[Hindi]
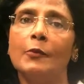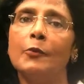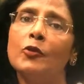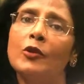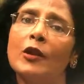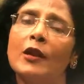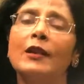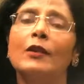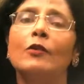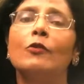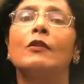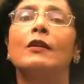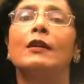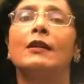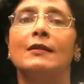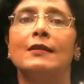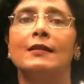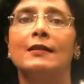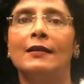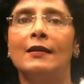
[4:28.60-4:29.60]
पुराने लोग
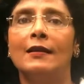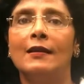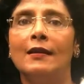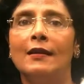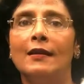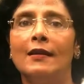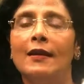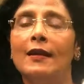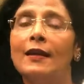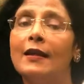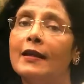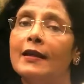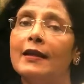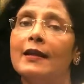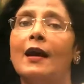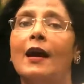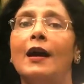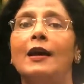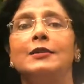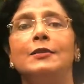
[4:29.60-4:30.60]
करते थे
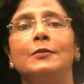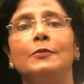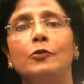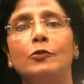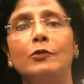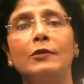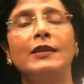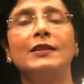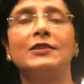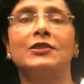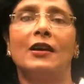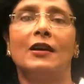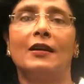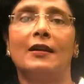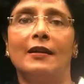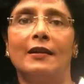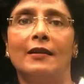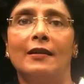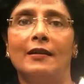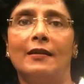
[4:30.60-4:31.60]
लेकिन आज हम भूलते जा
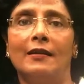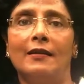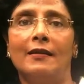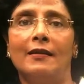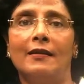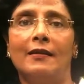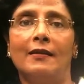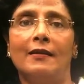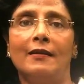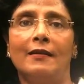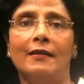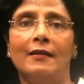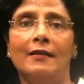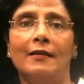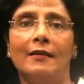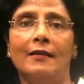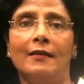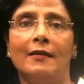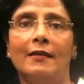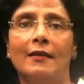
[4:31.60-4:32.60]
रहे हैं
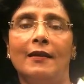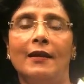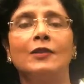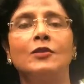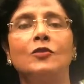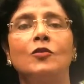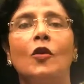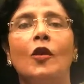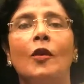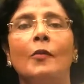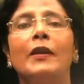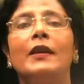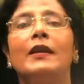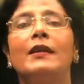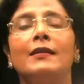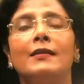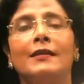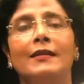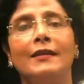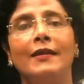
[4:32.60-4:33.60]
इसको हमें
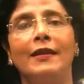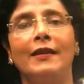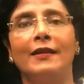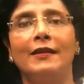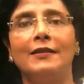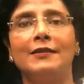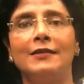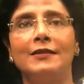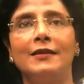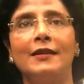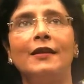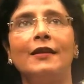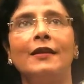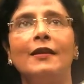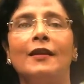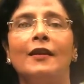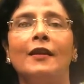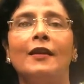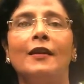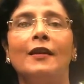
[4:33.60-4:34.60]
करते रहना चाहिए
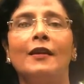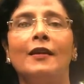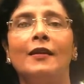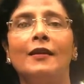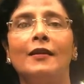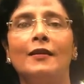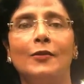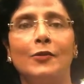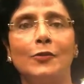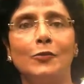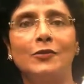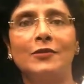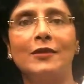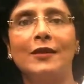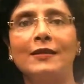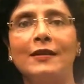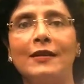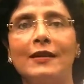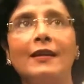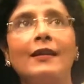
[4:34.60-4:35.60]

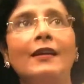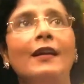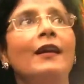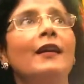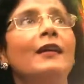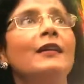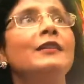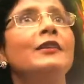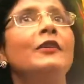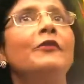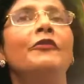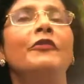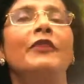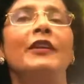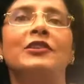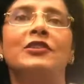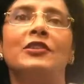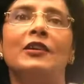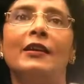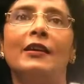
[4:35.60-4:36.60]
दूसरा तरीका ये
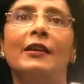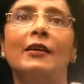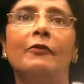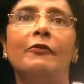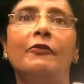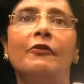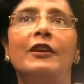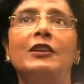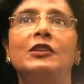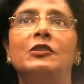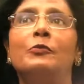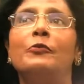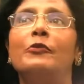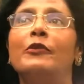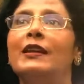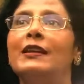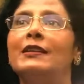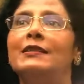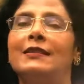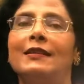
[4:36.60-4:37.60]
फ्रेश एयर फ्रेश
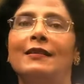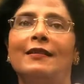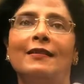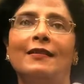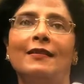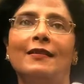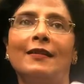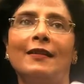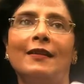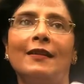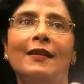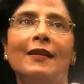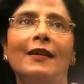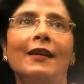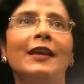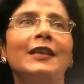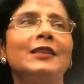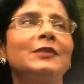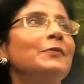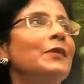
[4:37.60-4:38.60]
ब्रीज है
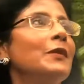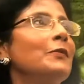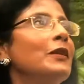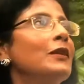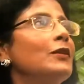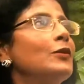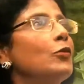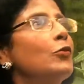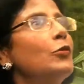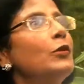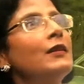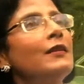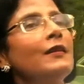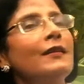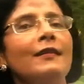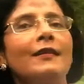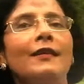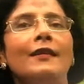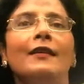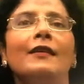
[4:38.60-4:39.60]
इसमें मैं थोड़ी
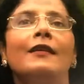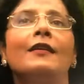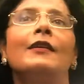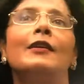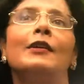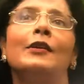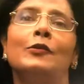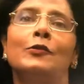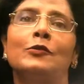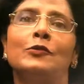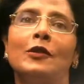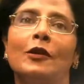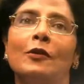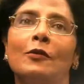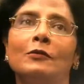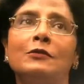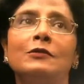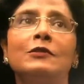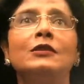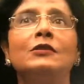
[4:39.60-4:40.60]
देर के लिए खड़ी हो
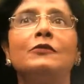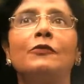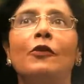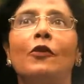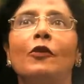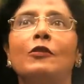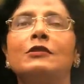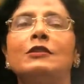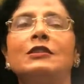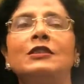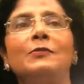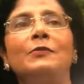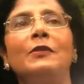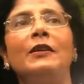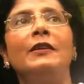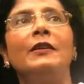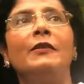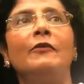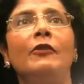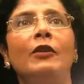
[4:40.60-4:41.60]
जाऊं जिस वेलोसिटी में
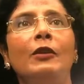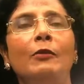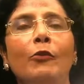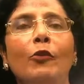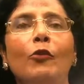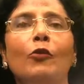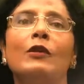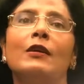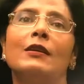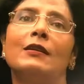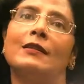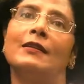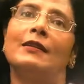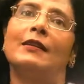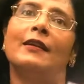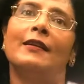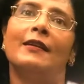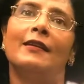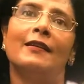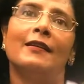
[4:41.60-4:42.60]
ये विंड ब्लो करती
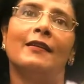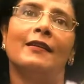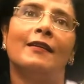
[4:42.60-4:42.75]
है